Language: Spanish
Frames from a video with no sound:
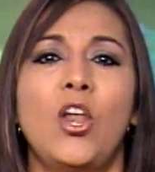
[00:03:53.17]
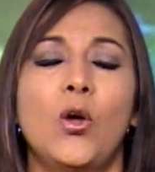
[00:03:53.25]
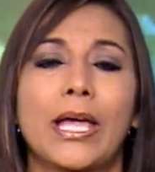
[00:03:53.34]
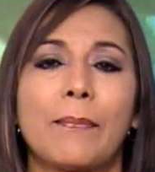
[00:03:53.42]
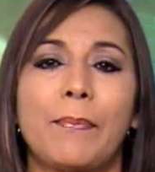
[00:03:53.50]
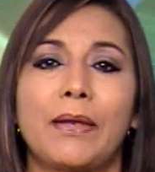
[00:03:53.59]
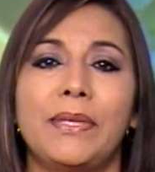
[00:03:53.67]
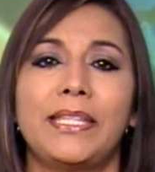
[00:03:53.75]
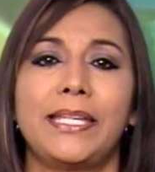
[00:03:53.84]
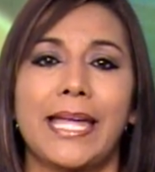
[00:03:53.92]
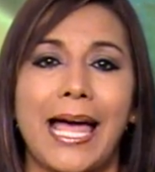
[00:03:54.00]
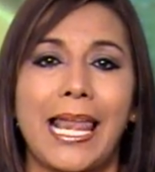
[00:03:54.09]
lo que
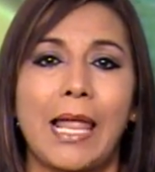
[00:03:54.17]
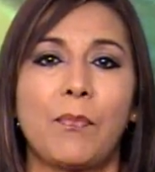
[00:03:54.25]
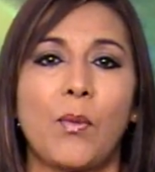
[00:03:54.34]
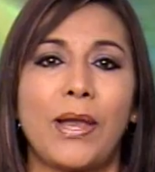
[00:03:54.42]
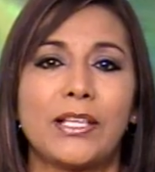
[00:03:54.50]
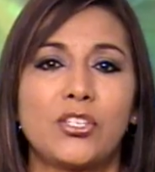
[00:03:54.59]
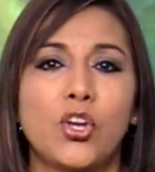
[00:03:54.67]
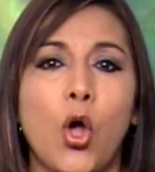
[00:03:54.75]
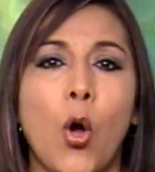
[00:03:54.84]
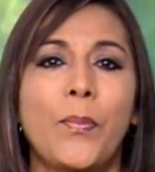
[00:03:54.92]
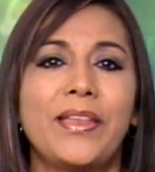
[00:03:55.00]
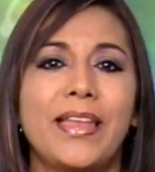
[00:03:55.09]
permitirá a la población
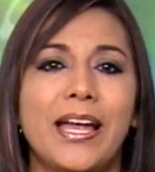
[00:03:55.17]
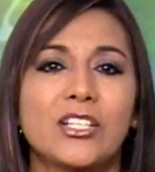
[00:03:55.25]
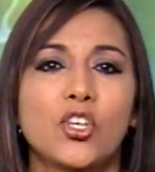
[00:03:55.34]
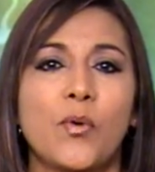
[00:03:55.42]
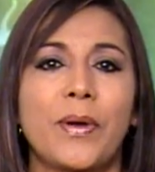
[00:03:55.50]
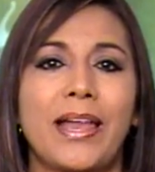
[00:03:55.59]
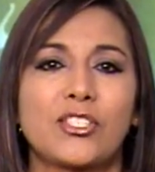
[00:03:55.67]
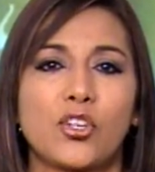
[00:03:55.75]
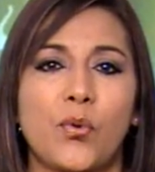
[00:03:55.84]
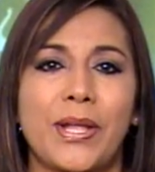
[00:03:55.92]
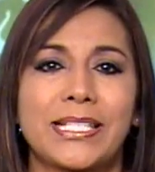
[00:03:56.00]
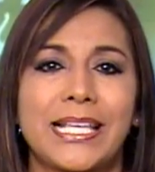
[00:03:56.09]
opinar sobre
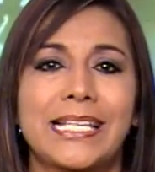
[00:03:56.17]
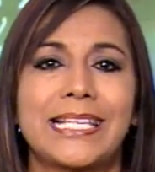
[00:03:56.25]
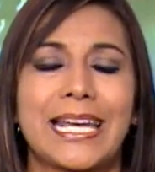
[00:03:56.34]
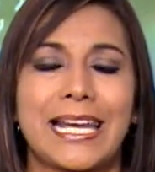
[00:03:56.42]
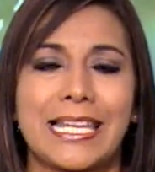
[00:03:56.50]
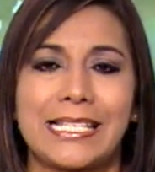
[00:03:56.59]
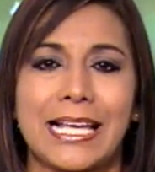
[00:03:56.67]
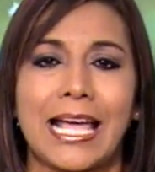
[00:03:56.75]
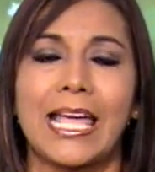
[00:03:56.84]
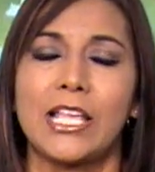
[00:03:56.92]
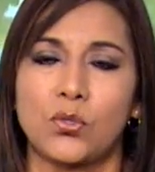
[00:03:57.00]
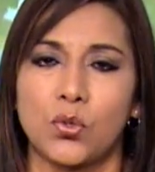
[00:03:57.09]
las obras que se
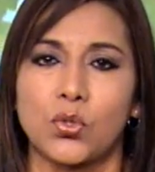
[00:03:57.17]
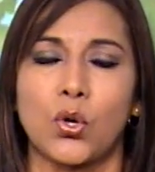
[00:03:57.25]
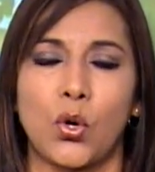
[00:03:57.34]
realizan en sus